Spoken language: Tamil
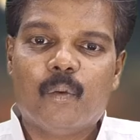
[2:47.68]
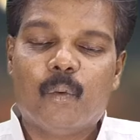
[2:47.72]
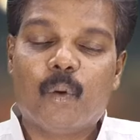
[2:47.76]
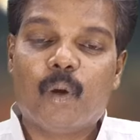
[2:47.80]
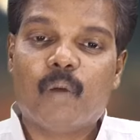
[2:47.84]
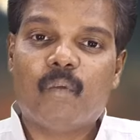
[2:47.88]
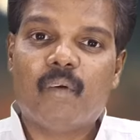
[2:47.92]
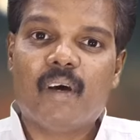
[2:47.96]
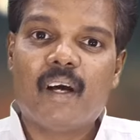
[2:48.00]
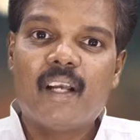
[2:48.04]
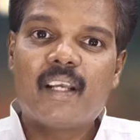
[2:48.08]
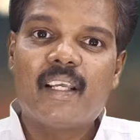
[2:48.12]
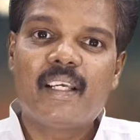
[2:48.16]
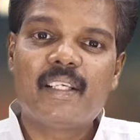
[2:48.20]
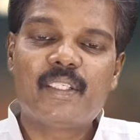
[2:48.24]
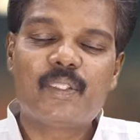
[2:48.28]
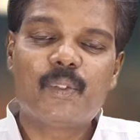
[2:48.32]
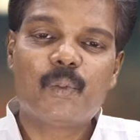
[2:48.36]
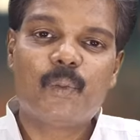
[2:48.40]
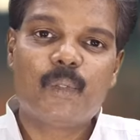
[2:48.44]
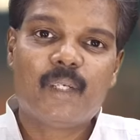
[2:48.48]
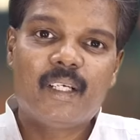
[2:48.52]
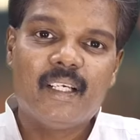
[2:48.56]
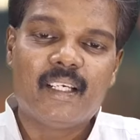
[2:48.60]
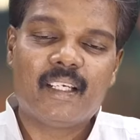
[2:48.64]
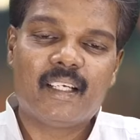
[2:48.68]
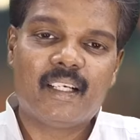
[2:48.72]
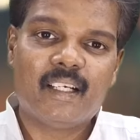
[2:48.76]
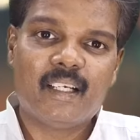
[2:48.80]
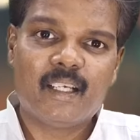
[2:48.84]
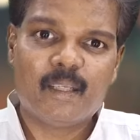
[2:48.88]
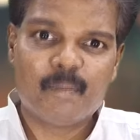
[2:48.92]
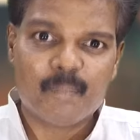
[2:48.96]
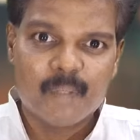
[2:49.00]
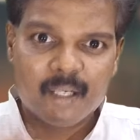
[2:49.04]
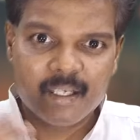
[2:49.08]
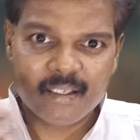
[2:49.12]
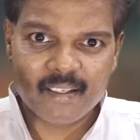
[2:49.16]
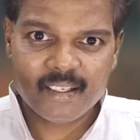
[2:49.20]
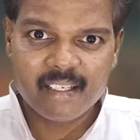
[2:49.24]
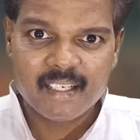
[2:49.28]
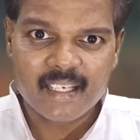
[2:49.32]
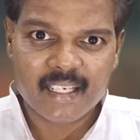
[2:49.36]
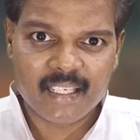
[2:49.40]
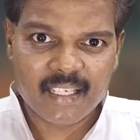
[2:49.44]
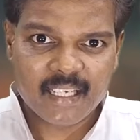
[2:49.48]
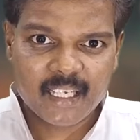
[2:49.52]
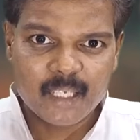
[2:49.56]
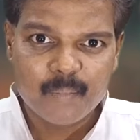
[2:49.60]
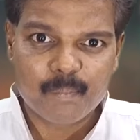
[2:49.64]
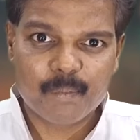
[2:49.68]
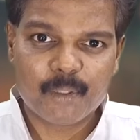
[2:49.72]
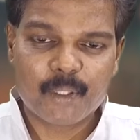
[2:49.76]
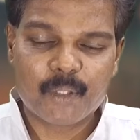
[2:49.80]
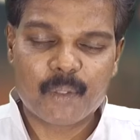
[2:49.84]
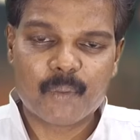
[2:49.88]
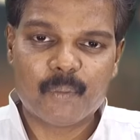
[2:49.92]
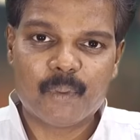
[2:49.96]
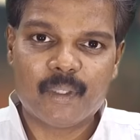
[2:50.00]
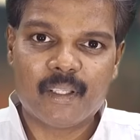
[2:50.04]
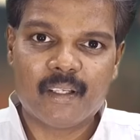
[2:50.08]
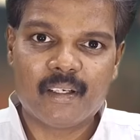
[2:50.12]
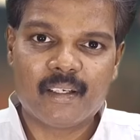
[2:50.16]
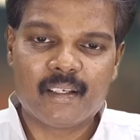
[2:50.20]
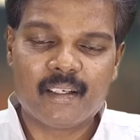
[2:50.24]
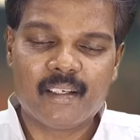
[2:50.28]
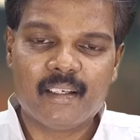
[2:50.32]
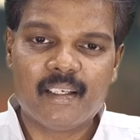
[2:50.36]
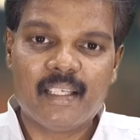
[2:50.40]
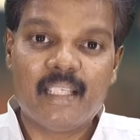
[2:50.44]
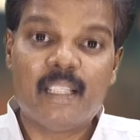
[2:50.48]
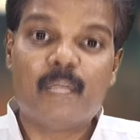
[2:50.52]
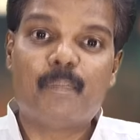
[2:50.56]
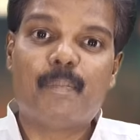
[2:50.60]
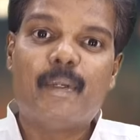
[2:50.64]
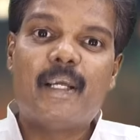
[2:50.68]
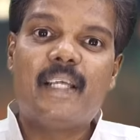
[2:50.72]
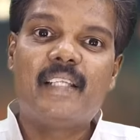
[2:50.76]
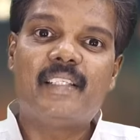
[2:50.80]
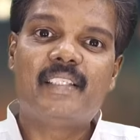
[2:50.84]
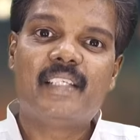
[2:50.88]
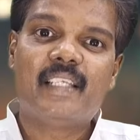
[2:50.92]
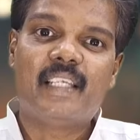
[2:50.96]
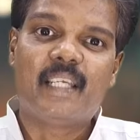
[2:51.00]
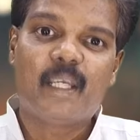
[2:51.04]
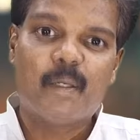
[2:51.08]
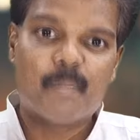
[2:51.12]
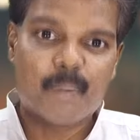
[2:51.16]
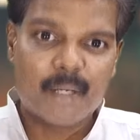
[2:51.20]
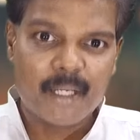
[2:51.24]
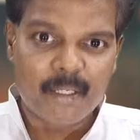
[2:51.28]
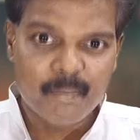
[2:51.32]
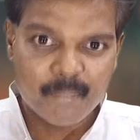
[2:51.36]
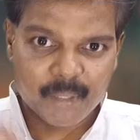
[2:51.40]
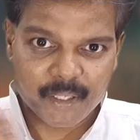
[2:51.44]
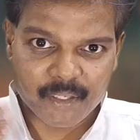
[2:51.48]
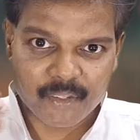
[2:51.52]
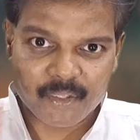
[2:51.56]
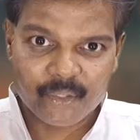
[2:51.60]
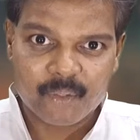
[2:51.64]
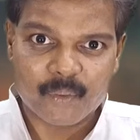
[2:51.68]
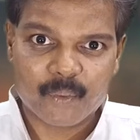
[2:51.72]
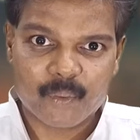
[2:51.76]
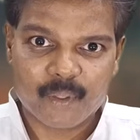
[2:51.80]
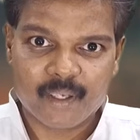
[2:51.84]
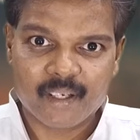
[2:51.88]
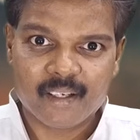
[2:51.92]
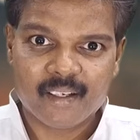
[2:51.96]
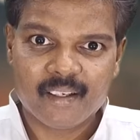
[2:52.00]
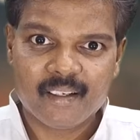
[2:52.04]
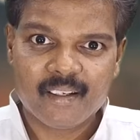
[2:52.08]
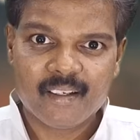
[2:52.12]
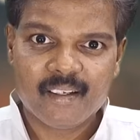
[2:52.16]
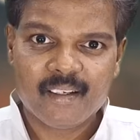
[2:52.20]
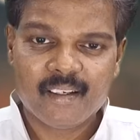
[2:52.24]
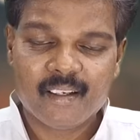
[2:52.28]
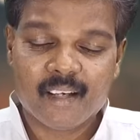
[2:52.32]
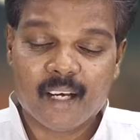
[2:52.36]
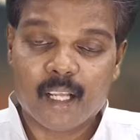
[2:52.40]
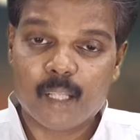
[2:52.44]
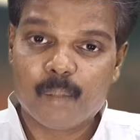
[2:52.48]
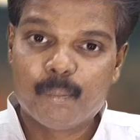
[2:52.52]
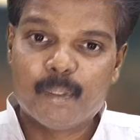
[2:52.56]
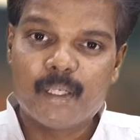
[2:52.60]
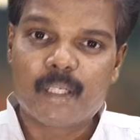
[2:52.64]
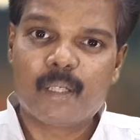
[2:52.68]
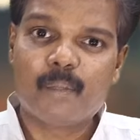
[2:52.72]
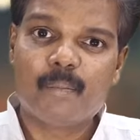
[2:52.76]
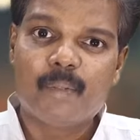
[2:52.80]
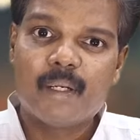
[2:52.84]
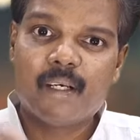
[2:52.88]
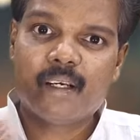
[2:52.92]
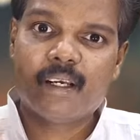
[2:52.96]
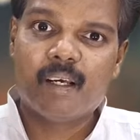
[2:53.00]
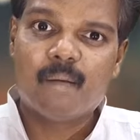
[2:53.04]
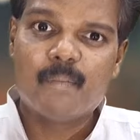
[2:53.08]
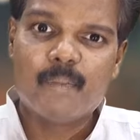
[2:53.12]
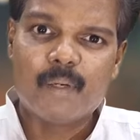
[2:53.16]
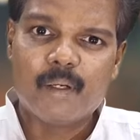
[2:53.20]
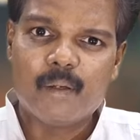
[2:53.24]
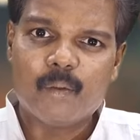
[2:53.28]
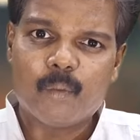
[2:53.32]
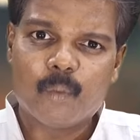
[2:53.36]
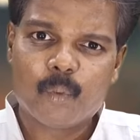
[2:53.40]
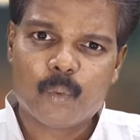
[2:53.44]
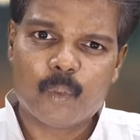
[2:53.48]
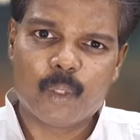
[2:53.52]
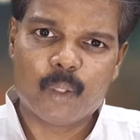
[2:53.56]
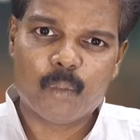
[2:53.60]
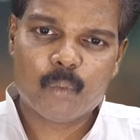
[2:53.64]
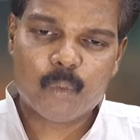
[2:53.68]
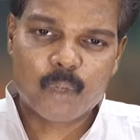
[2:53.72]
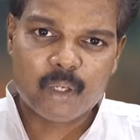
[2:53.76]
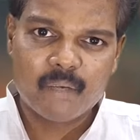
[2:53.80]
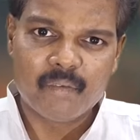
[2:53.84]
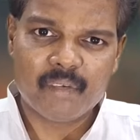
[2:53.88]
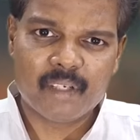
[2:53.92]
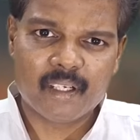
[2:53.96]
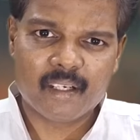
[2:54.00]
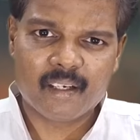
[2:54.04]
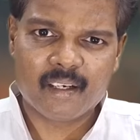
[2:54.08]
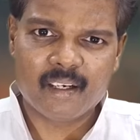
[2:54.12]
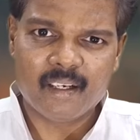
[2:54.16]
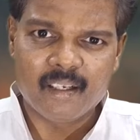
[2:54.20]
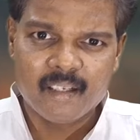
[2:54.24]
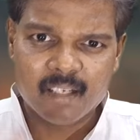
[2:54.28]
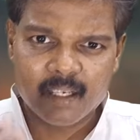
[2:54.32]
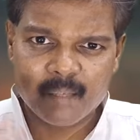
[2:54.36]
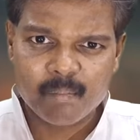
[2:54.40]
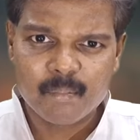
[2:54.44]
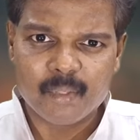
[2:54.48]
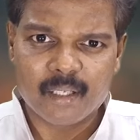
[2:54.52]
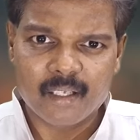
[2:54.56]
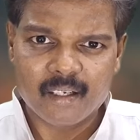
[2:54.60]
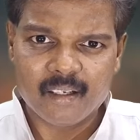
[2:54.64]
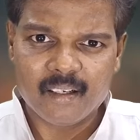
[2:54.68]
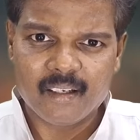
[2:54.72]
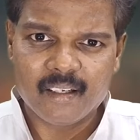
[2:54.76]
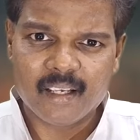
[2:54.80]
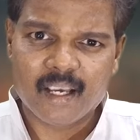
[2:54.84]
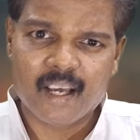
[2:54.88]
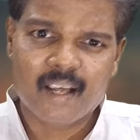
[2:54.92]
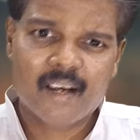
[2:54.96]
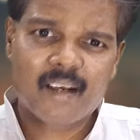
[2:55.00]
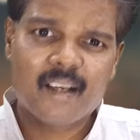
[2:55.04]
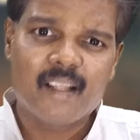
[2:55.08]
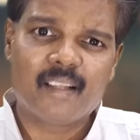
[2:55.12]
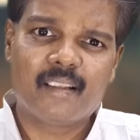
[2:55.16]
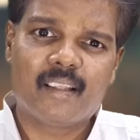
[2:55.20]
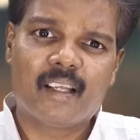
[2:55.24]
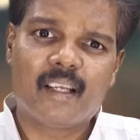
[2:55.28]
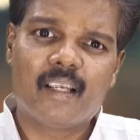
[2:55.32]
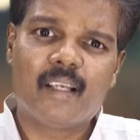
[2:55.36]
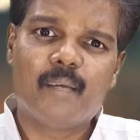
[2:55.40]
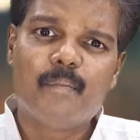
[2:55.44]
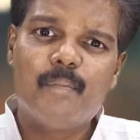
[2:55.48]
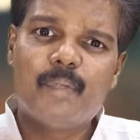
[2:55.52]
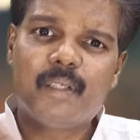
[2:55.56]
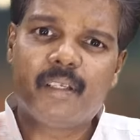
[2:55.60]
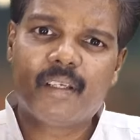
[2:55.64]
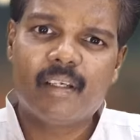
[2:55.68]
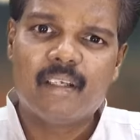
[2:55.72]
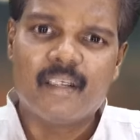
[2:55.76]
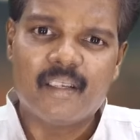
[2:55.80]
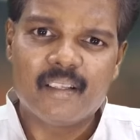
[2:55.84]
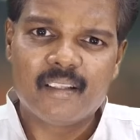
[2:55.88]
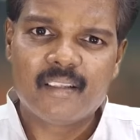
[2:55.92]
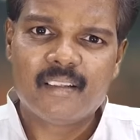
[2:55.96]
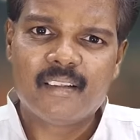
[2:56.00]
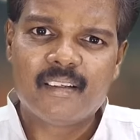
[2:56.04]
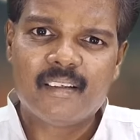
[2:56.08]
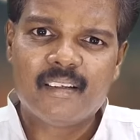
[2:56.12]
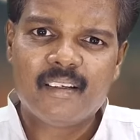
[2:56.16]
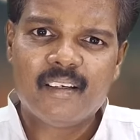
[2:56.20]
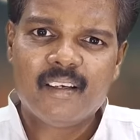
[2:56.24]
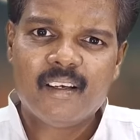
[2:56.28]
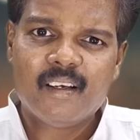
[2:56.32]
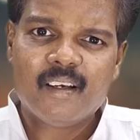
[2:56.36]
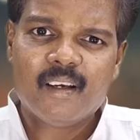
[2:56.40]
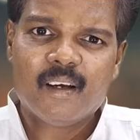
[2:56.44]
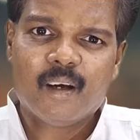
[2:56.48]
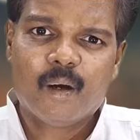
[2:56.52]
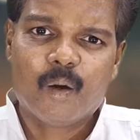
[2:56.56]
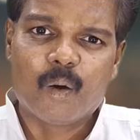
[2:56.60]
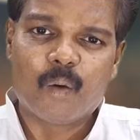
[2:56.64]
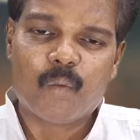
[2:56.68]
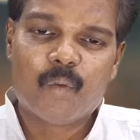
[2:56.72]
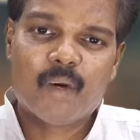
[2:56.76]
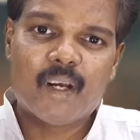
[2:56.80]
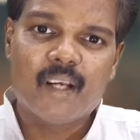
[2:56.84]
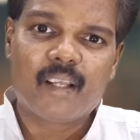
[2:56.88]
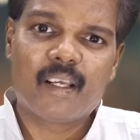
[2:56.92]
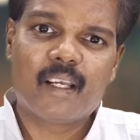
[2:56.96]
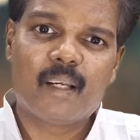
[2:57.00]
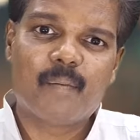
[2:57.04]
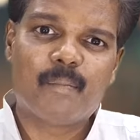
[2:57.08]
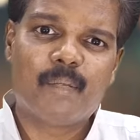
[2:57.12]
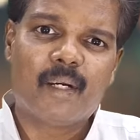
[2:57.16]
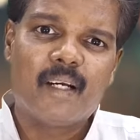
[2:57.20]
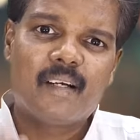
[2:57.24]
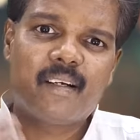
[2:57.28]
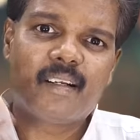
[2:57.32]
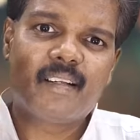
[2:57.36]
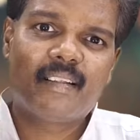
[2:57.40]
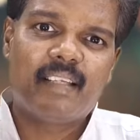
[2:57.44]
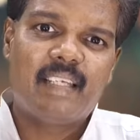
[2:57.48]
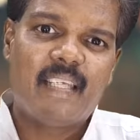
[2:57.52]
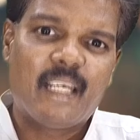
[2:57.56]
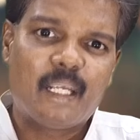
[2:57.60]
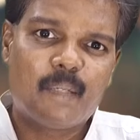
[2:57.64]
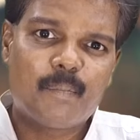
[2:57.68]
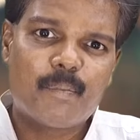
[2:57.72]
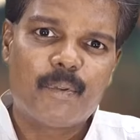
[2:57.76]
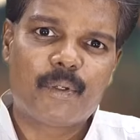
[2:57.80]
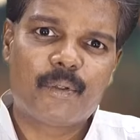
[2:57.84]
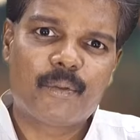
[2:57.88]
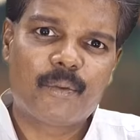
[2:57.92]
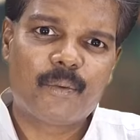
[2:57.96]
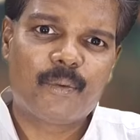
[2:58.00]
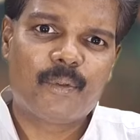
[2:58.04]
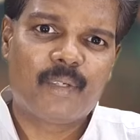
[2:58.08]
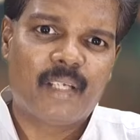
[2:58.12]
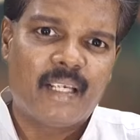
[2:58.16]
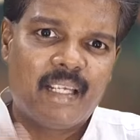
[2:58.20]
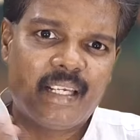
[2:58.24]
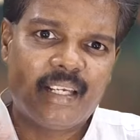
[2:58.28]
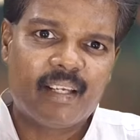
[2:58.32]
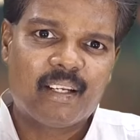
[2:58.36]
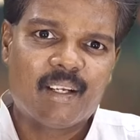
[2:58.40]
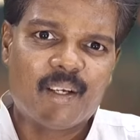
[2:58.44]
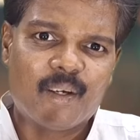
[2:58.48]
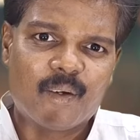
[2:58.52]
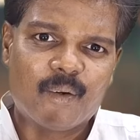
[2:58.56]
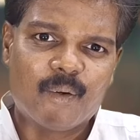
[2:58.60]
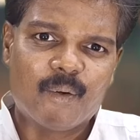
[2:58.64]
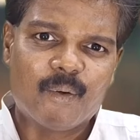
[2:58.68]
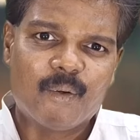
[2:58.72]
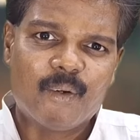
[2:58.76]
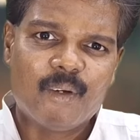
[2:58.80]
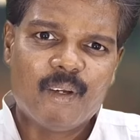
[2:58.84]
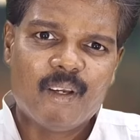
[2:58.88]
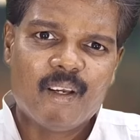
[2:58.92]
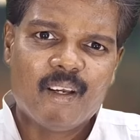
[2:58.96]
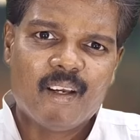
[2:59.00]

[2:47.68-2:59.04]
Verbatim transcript: உங்க வாழ்க்கை சூழ்நிலைகள்ல மாற்றங்களை ஏற்படுத்துவதற்கு இந்த பயிற்சியை நீங்க பயன்படுத்திக்கோங்க அது மட்டுமல்லாமல் உங்களுடைய உறவினர்கள் நண்பர்கள் யாரெல்லாம் தன்னம்பிக்கை இழந்து அவங்க வாழ்க்கையில மாற்றத்தை ஏற்படுத்தணும்னு நினைக்கிறாங்களோ